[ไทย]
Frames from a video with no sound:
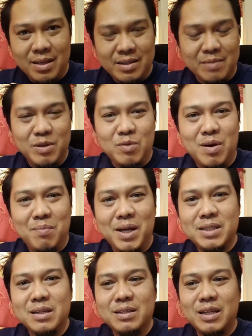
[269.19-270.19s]
จะมีความรัก
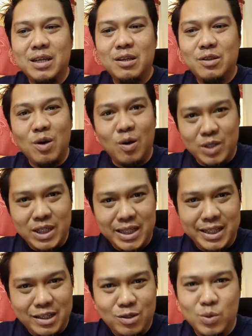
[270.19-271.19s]
ทั้งทีต้องเอาที่ดี
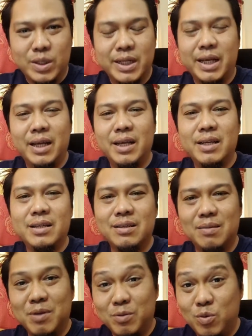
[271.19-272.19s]
ที่สุดสิ
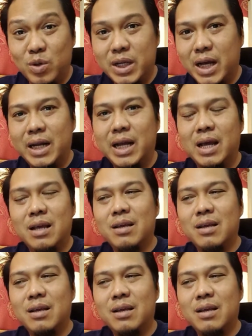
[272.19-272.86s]
สำหรับตัวฉันน่ะ